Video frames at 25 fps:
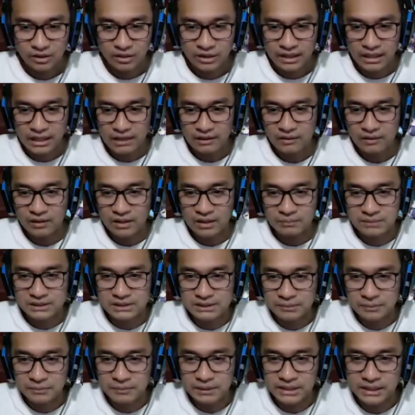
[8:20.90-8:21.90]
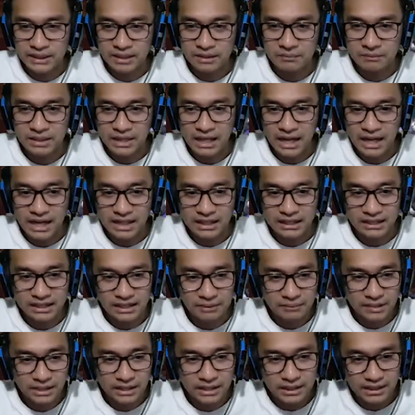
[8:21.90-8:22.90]
Ya, kau harap bisa memetik kemenangan di
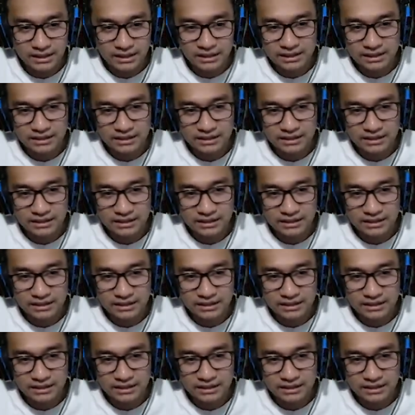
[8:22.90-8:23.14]
game ini.